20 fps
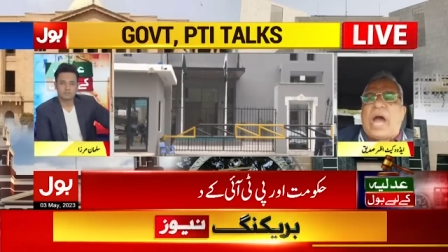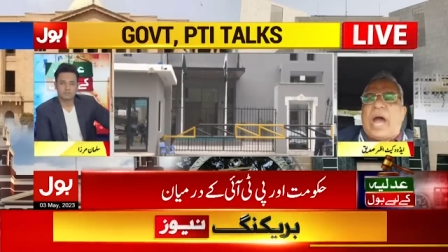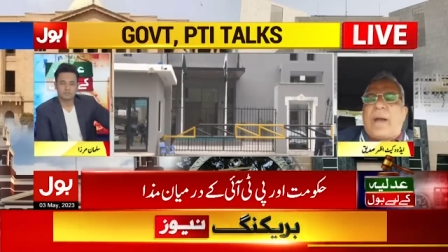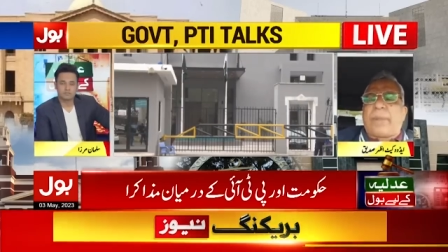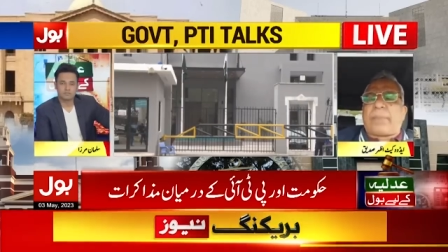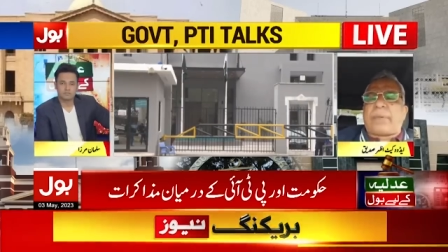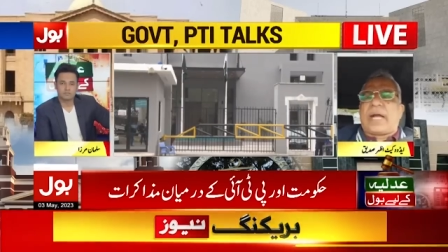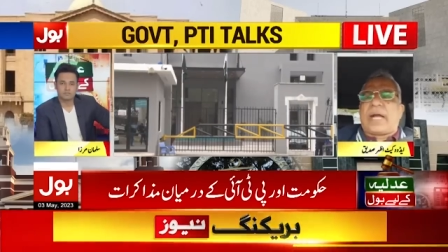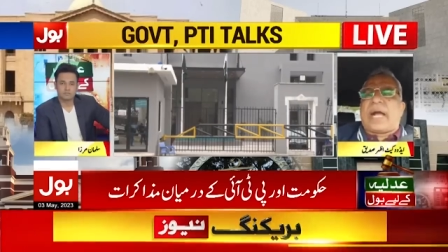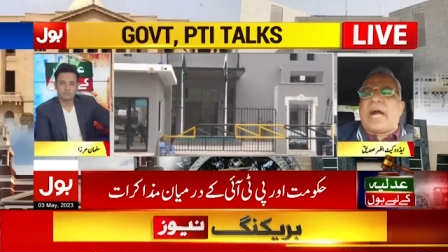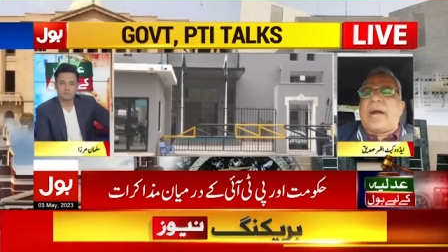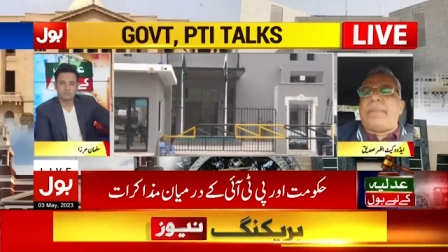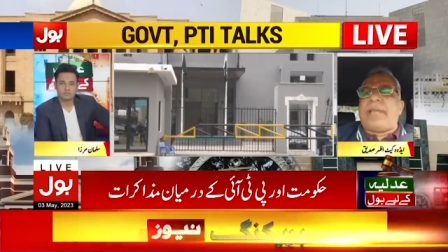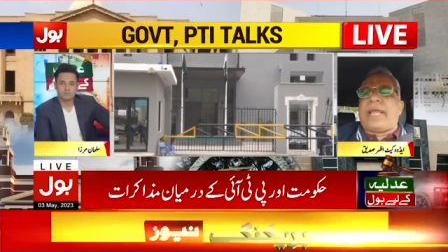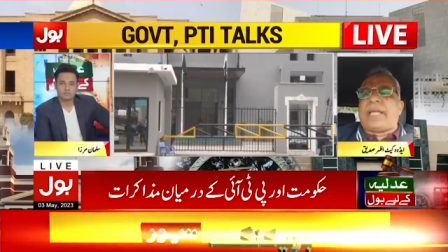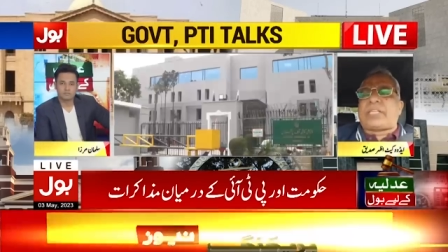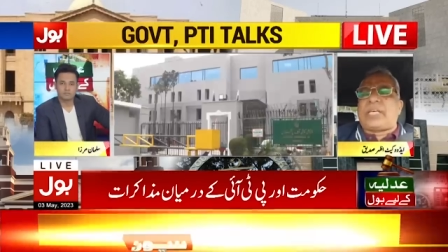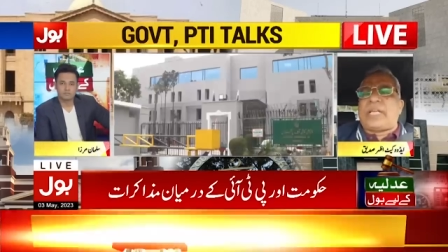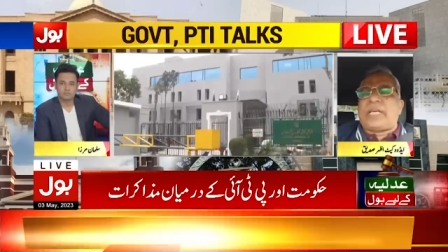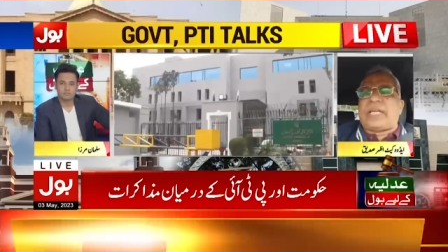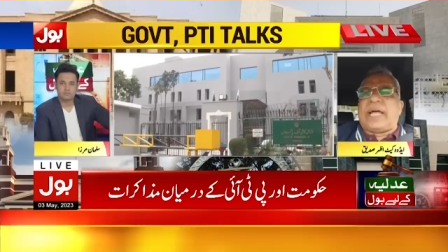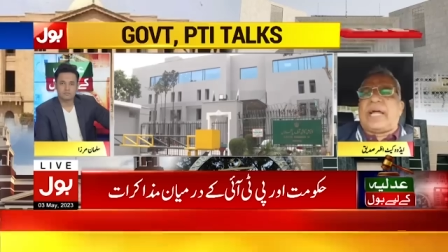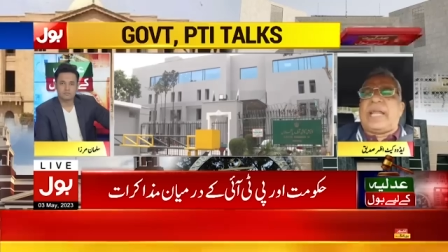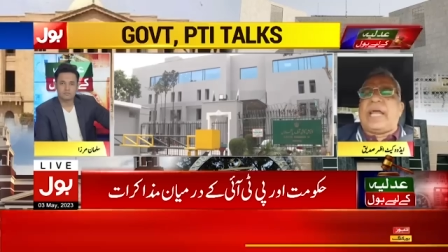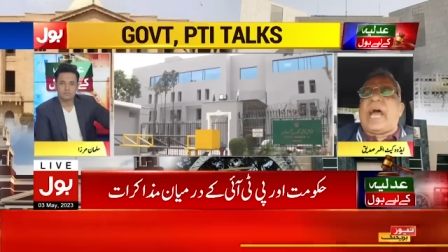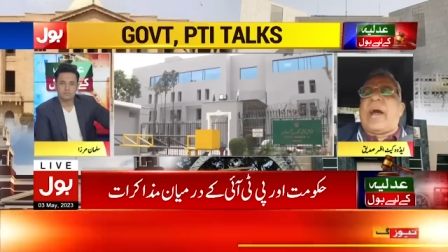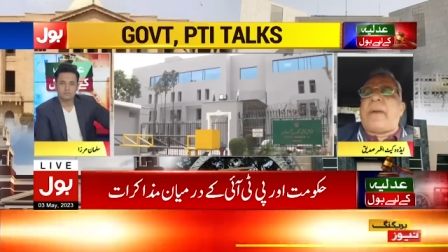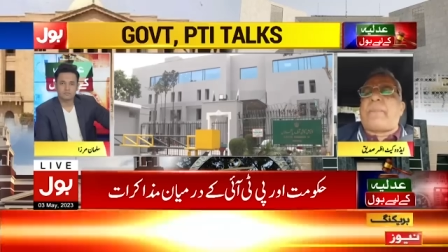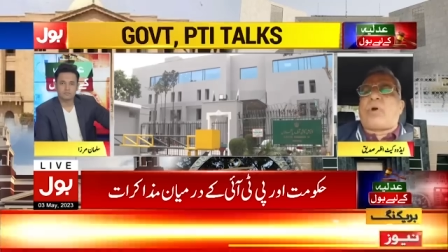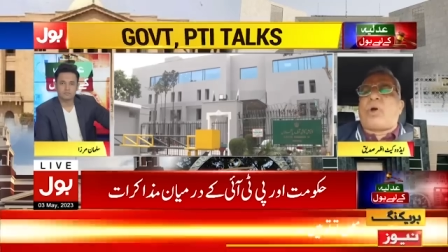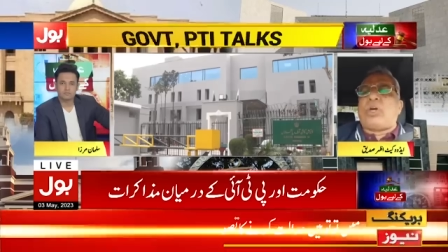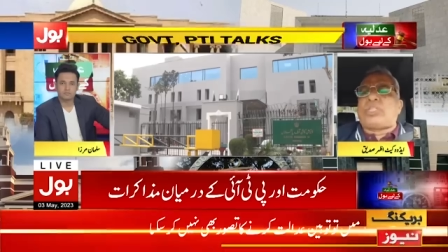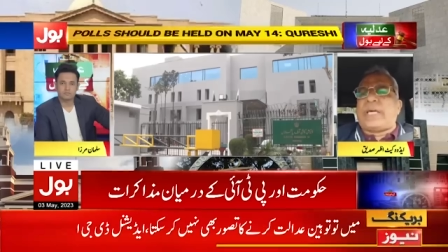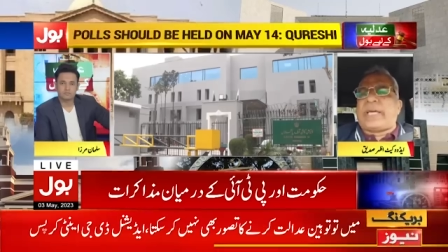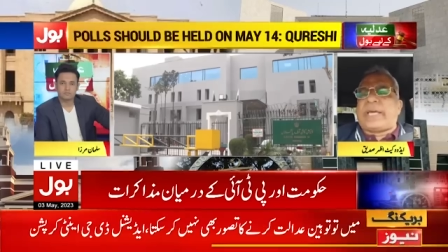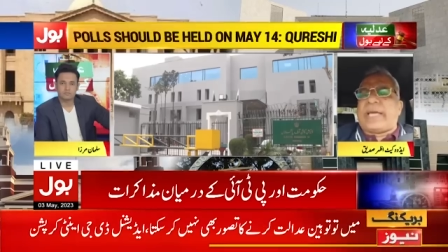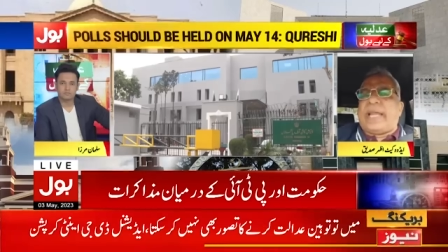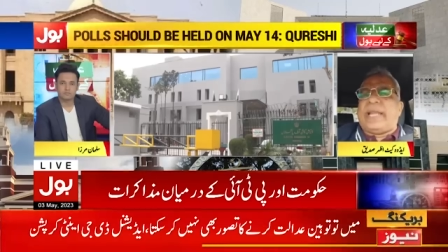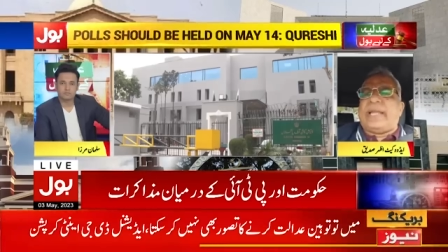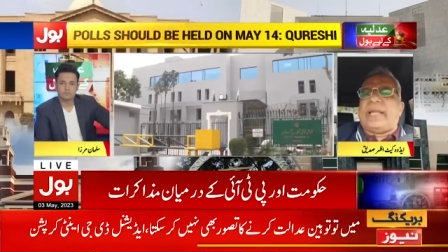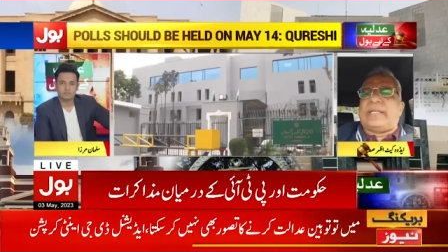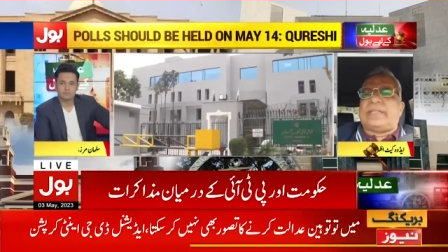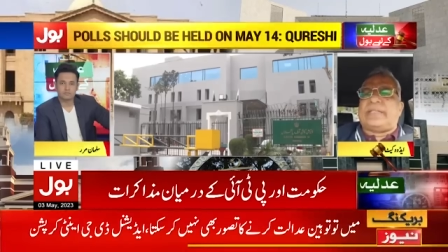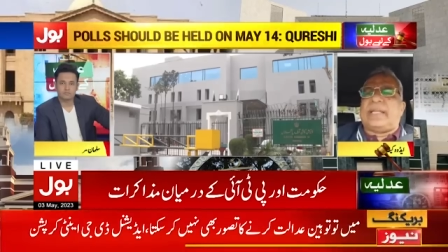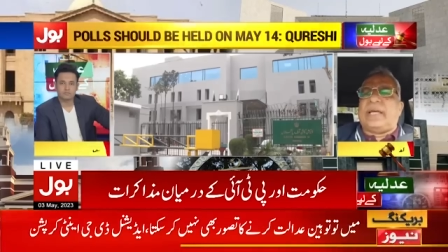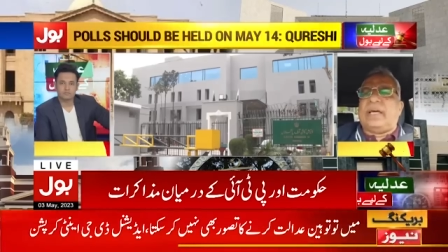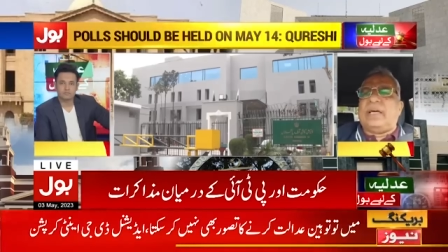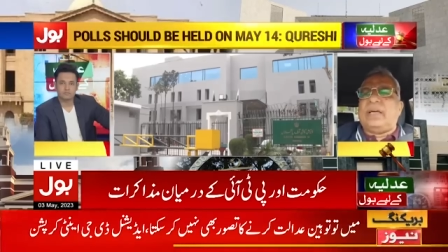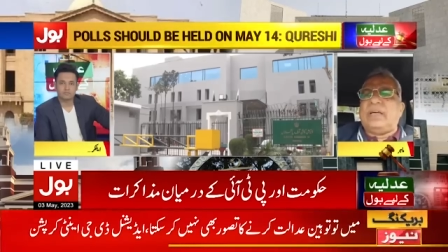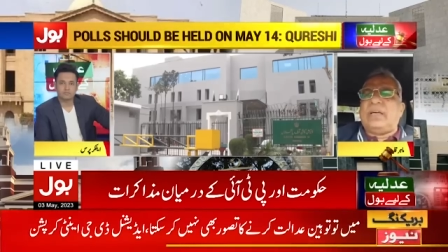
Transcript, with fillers: आपका काम इलेक्शन कराना है आपको इससे क्या लेना देना